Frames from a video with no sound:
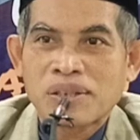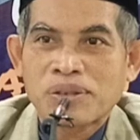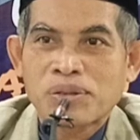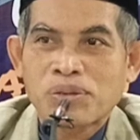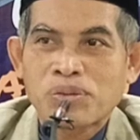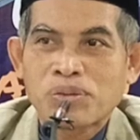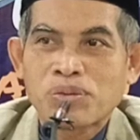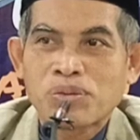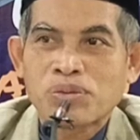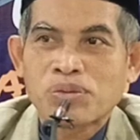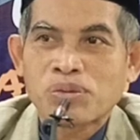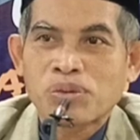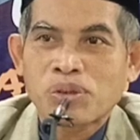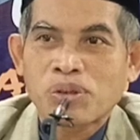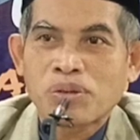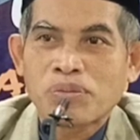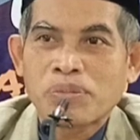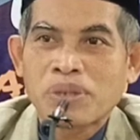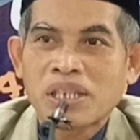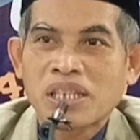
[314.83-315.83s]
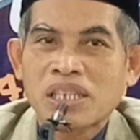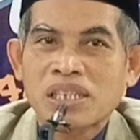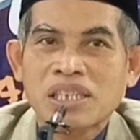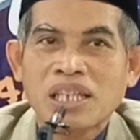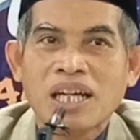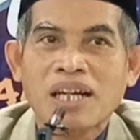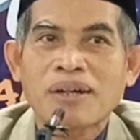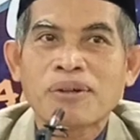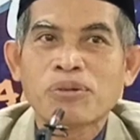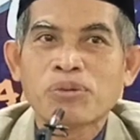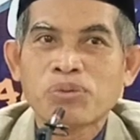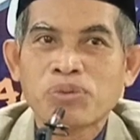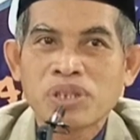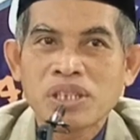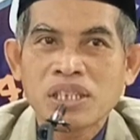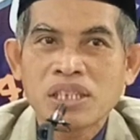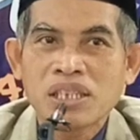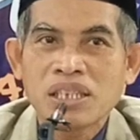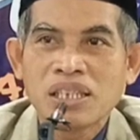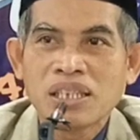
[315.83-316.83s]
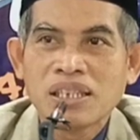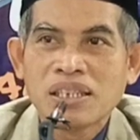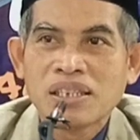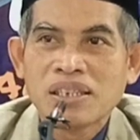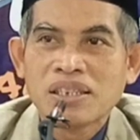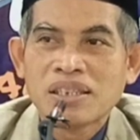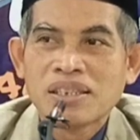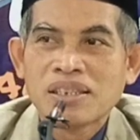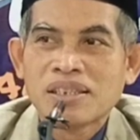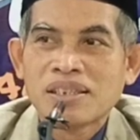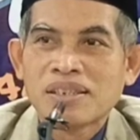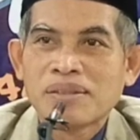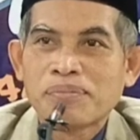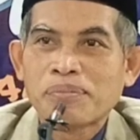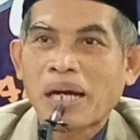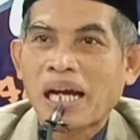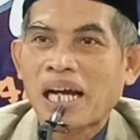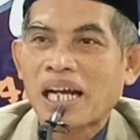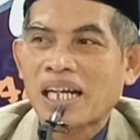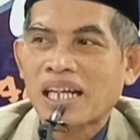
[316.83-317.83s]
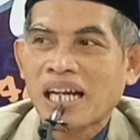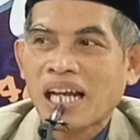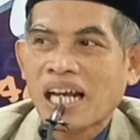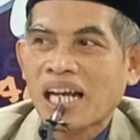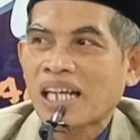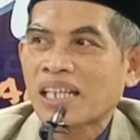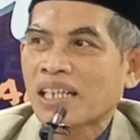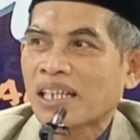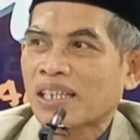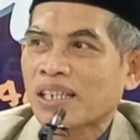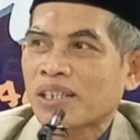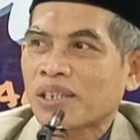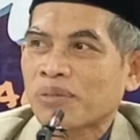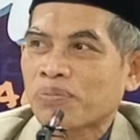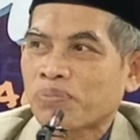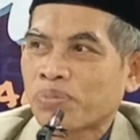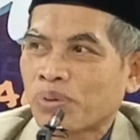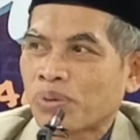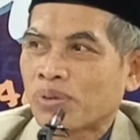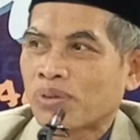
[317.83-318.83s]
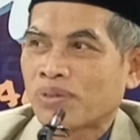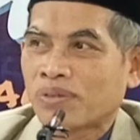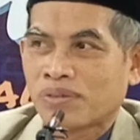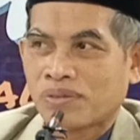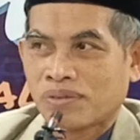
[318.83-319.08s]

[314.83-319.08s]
itu untuk mengetahui makna ayat tersebut.